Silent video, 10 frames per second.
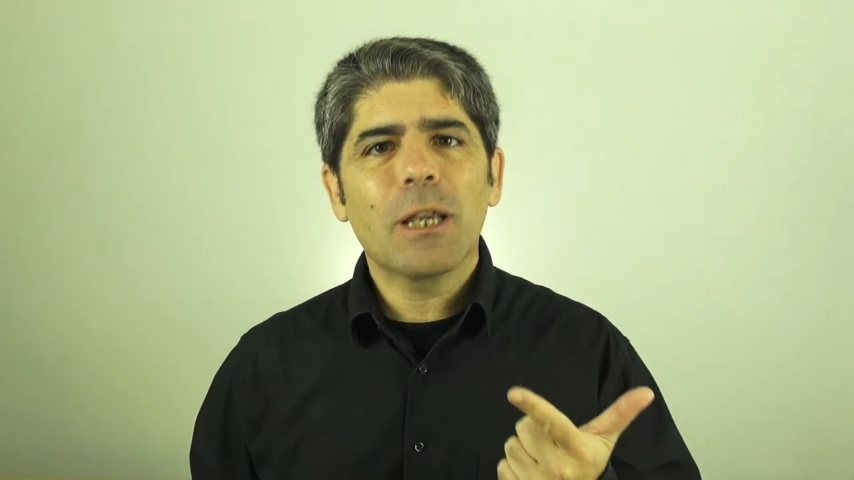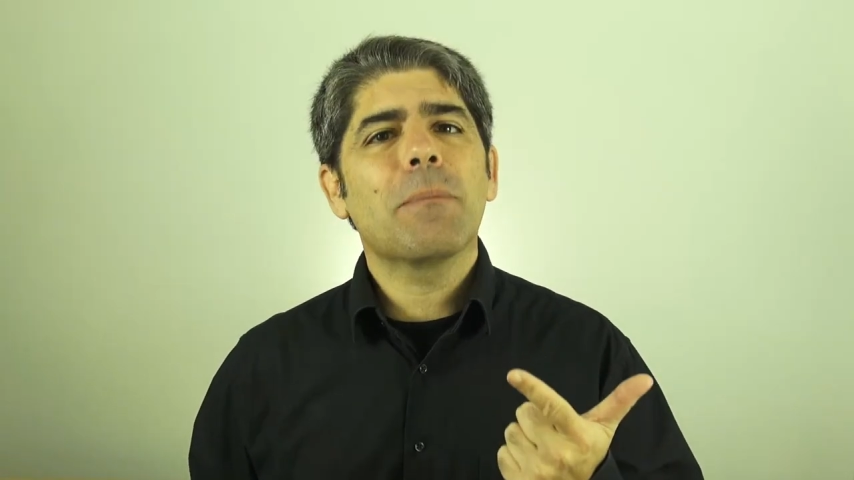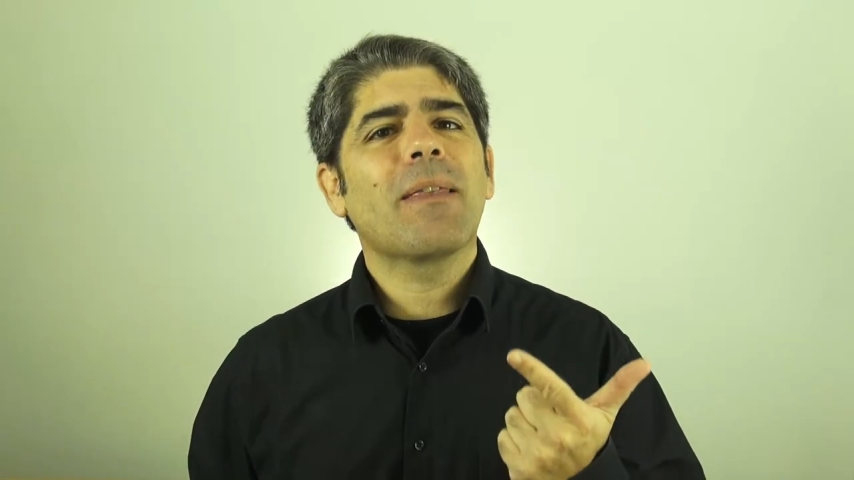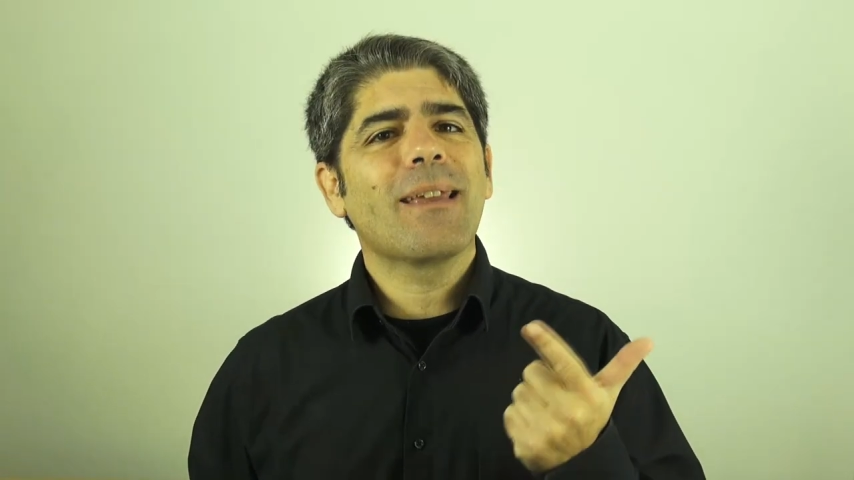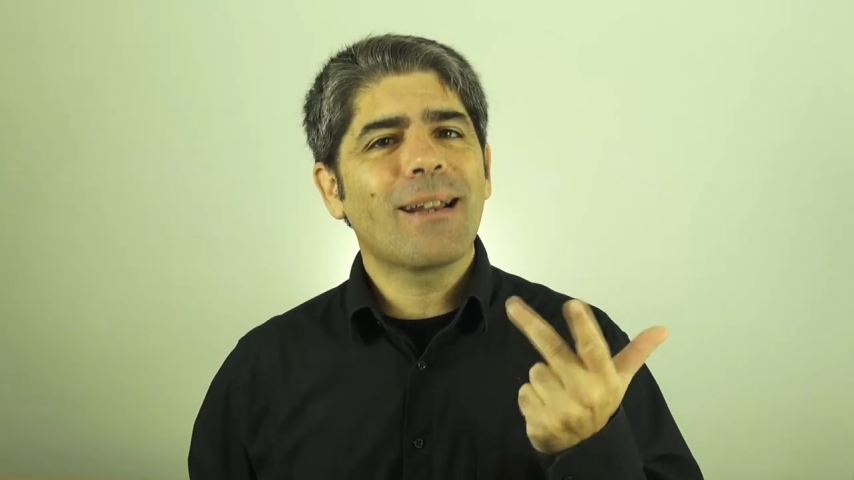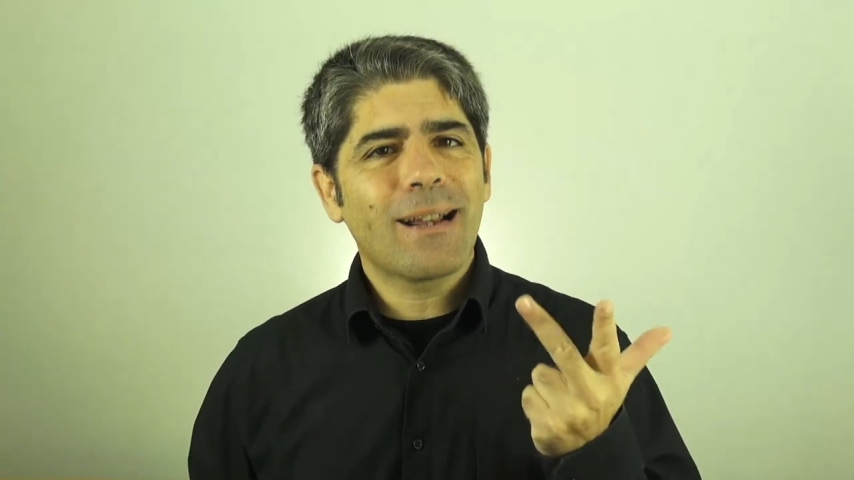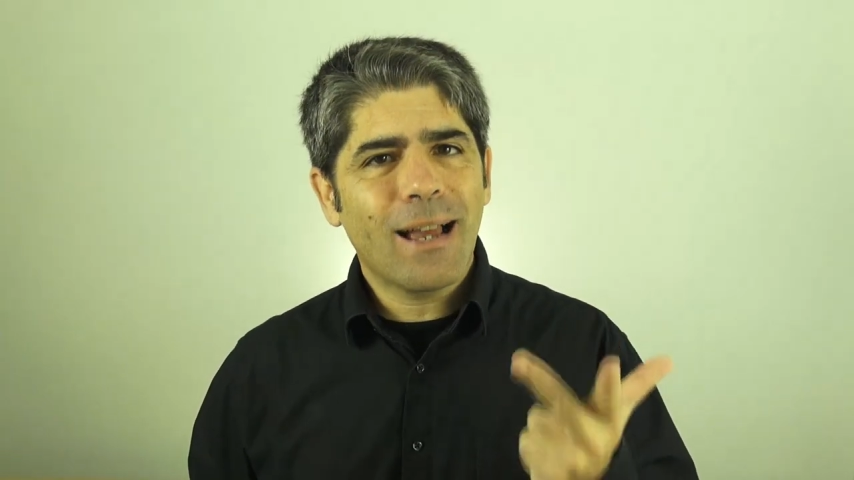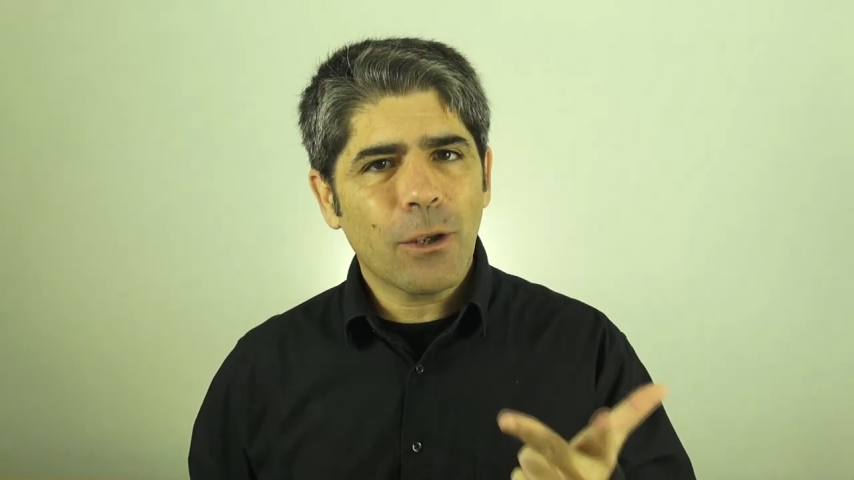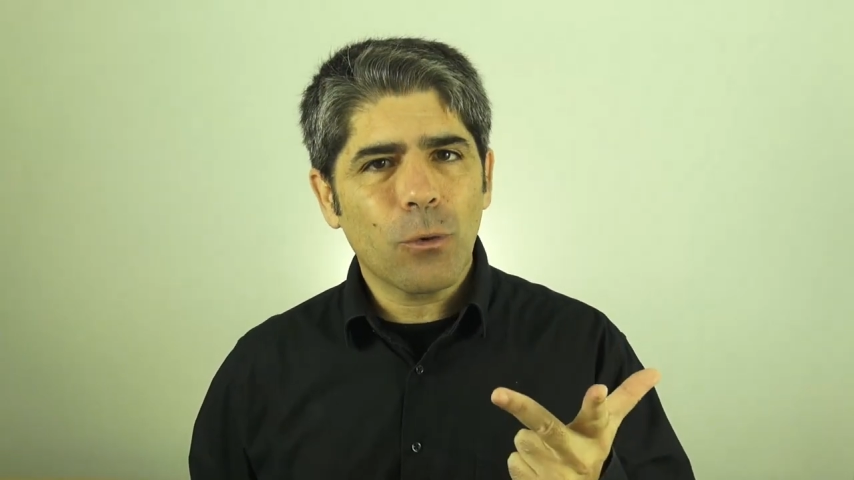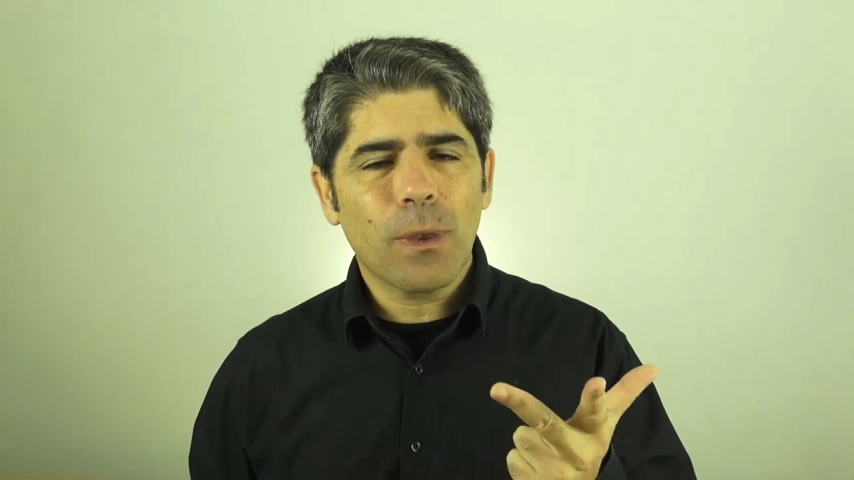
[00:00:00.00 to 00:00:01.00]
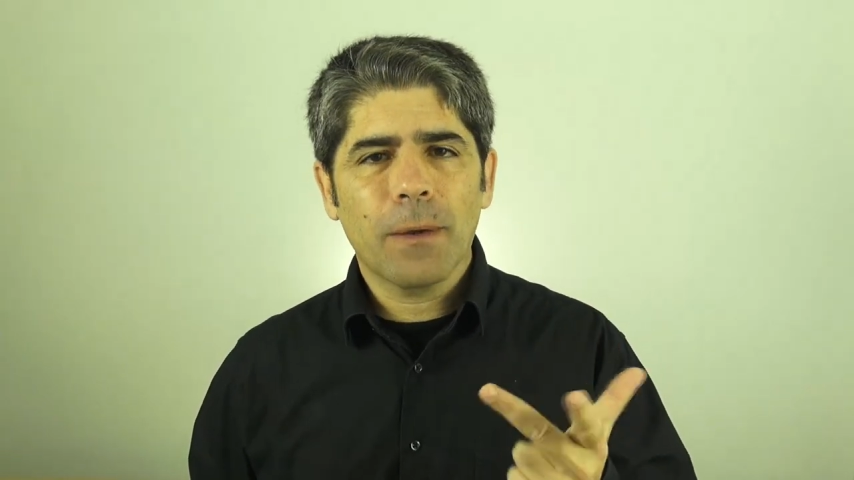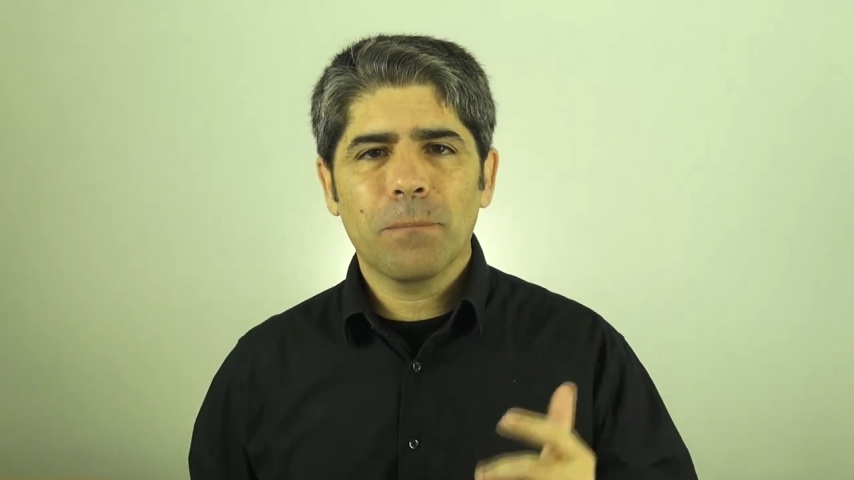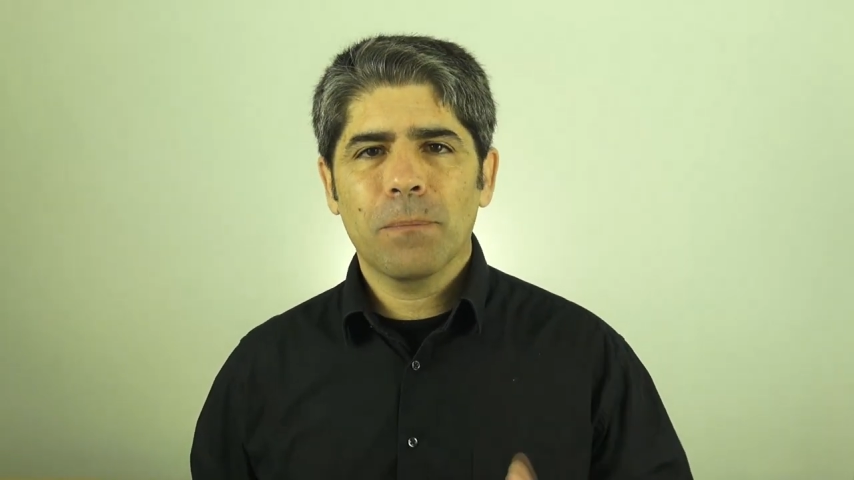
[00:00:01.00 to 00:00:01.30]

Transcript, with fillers: y pedir ayuda.